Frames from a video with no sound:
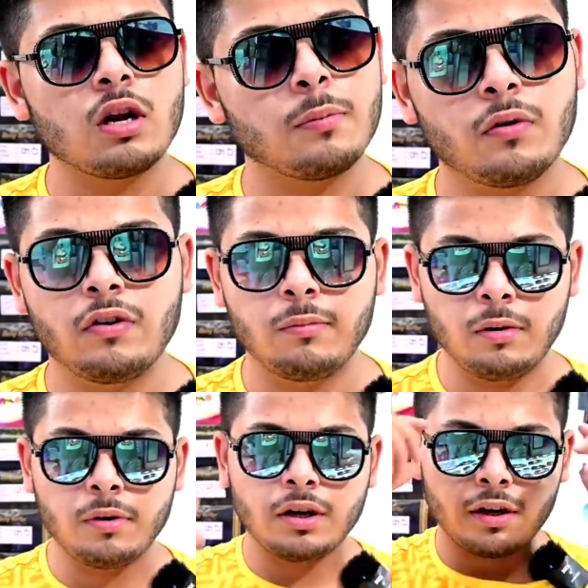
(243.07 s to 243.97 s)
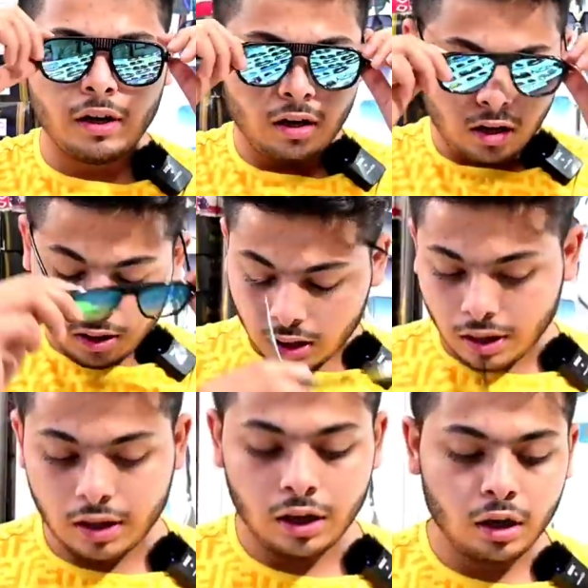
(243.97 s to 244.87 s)
मॉडल आपको अवेलेबल मिल जाएंगे ये
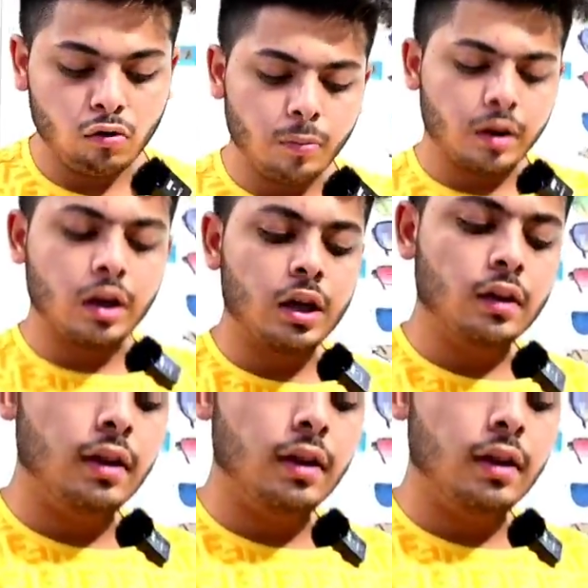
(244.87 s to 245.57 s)
देखिए रिवो मरकरी के